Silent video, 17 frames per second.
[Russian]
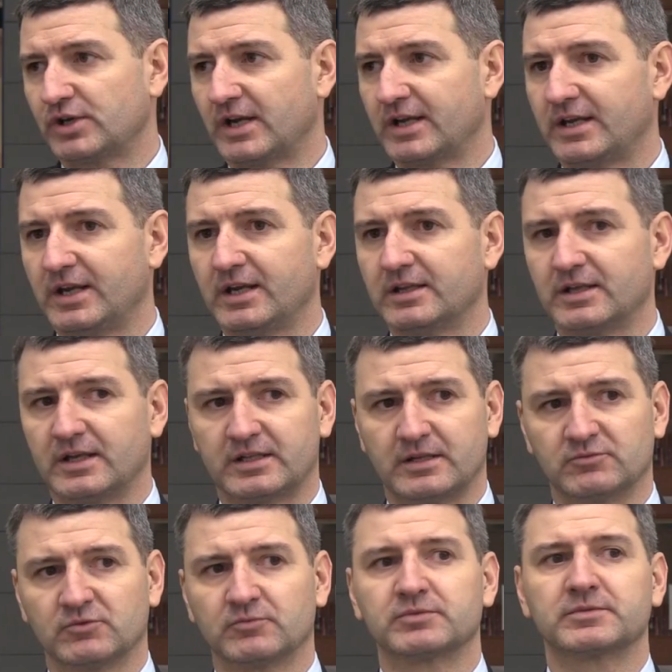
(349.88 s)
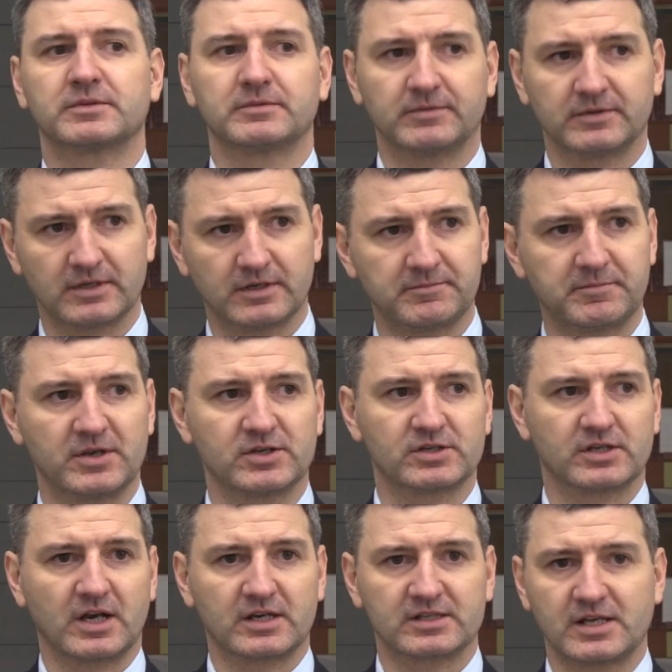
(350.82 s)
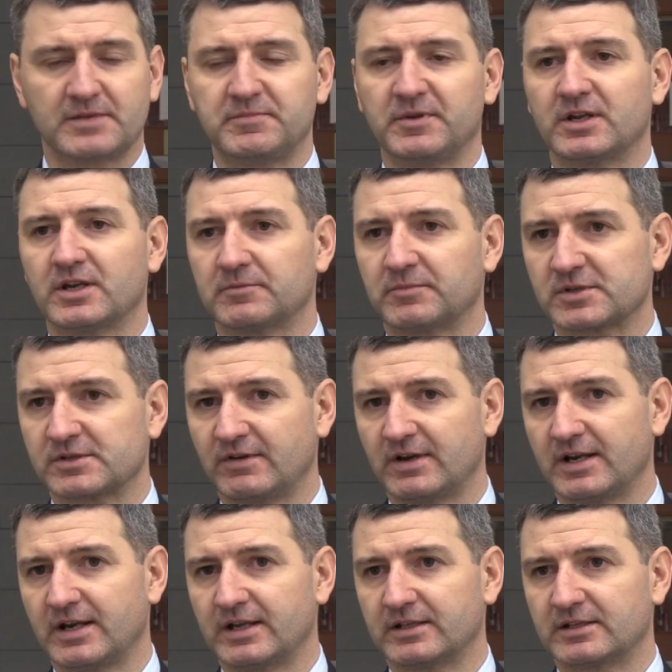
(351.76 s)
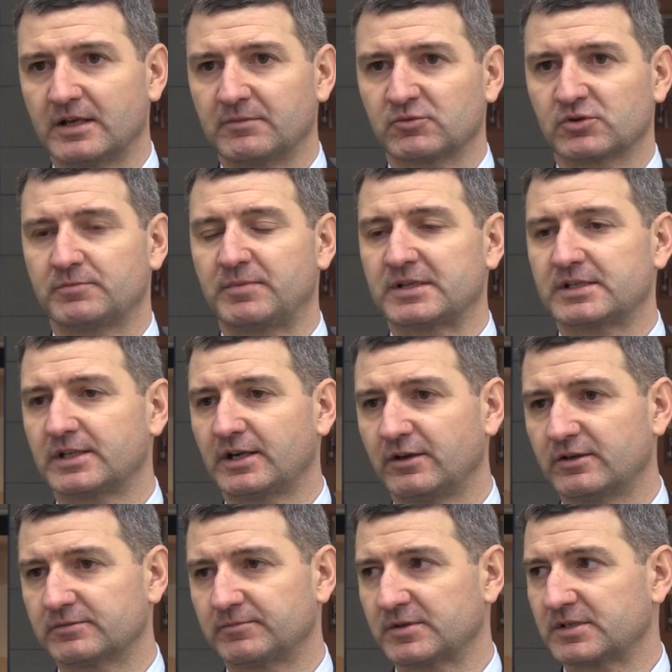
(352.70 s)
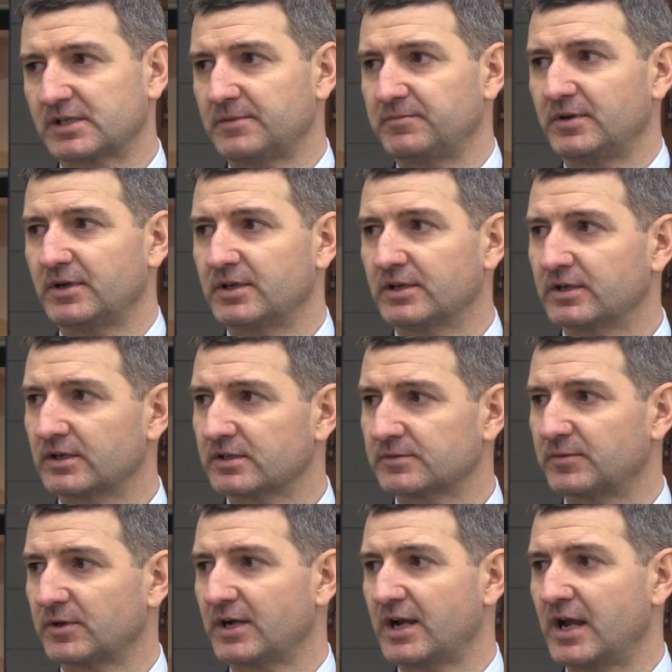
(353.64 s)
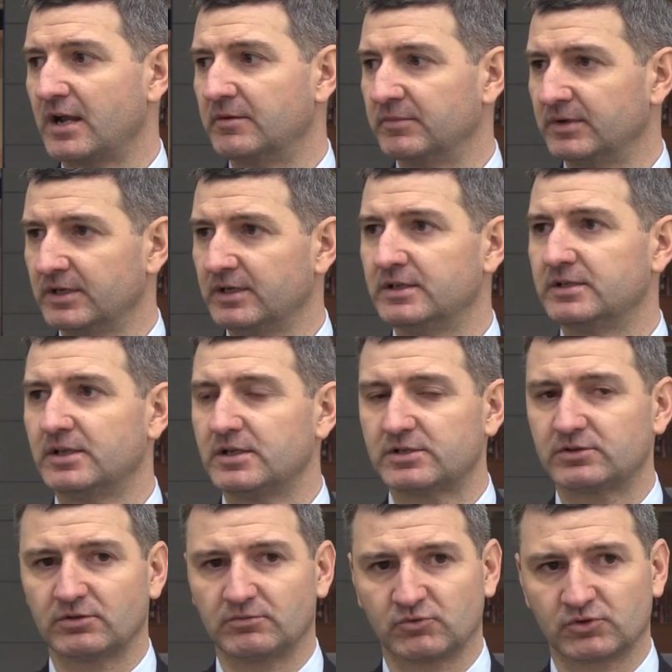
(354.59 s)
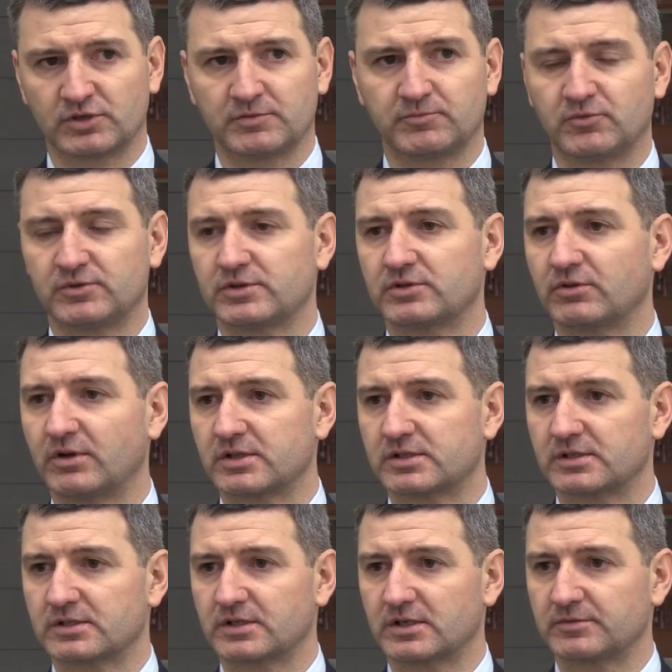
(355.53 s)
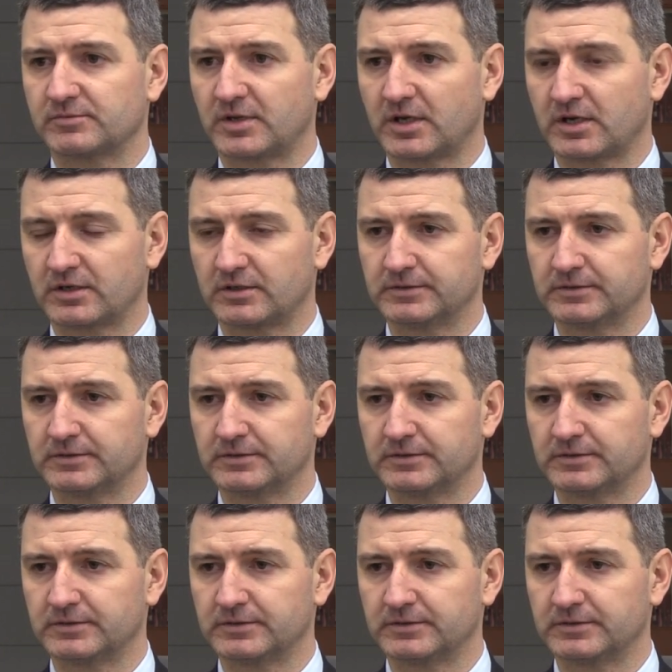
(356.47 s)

хоккей, да, там, ну, опять же, как соперник позволяет, там уже подстраиваемся под соперника, разбираем и действуем уже по ситуации, скажем так.